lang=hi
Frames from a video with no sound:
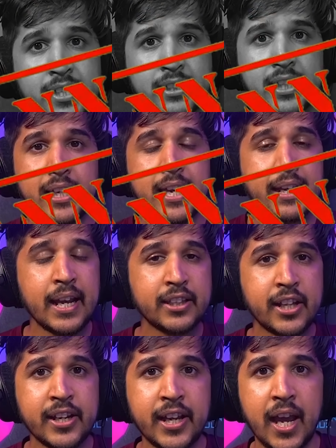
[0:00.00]
सकते ये क्या
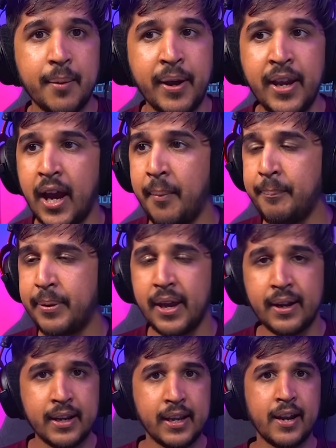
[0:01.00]
तरीका है भाई हम
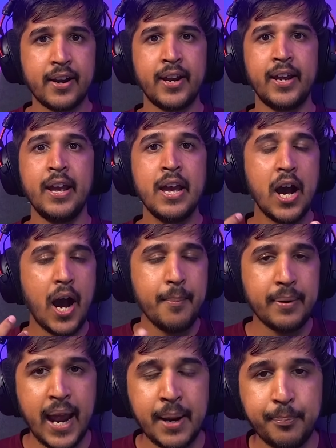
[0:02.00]
फेयरली खेल रहे हैं हम
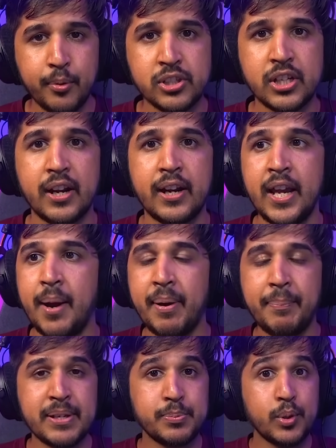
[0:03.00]
रैंक पुश कर रहे हैं
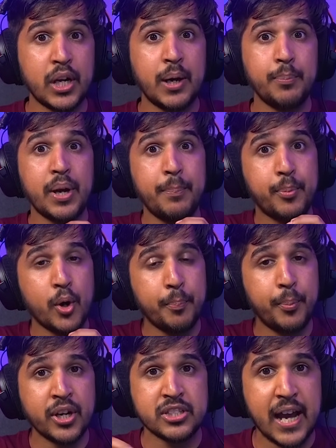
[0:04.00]
हमारे पास पूरा का पूरा
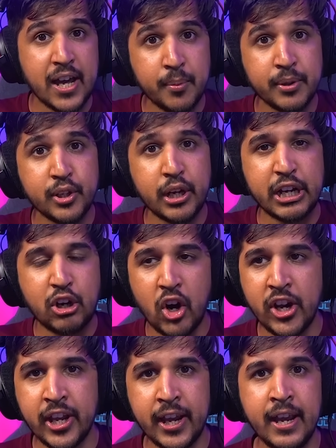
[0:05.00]
प्रॉपर चारों बंदों का
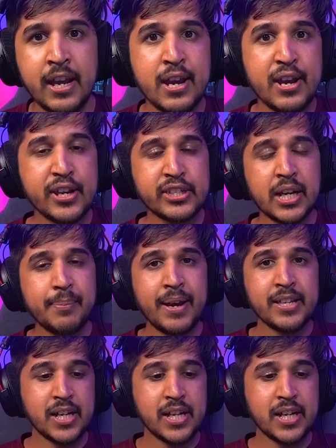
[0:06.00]
रिकॉर्डिंग है स्टिल भाई